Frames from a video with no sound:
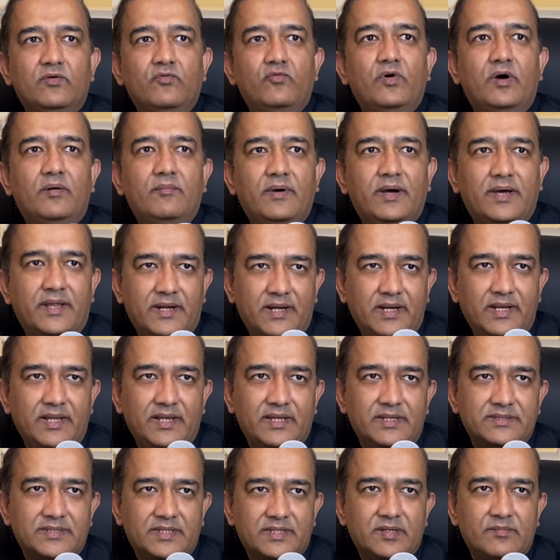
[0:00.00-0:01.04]
वो हमारे
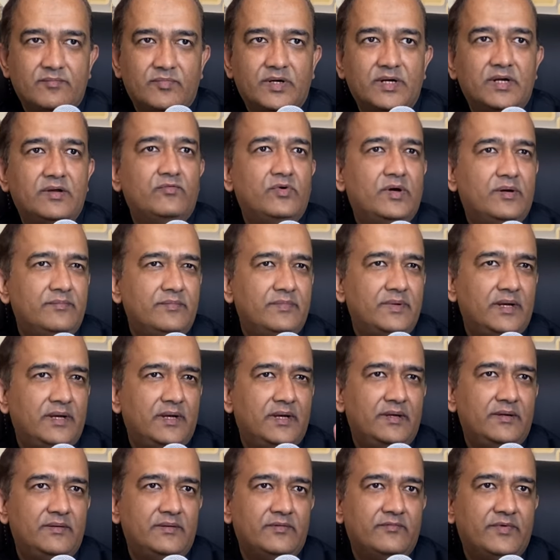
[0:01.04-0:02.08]
लिए ज़्यादा इंपॉर्टेंट है वो
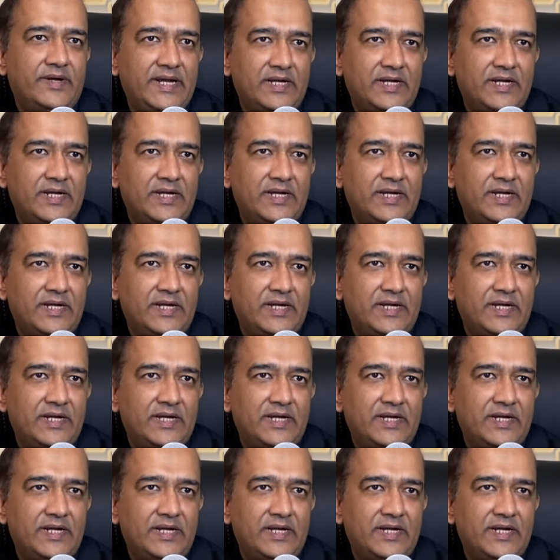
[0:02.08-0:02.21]
हम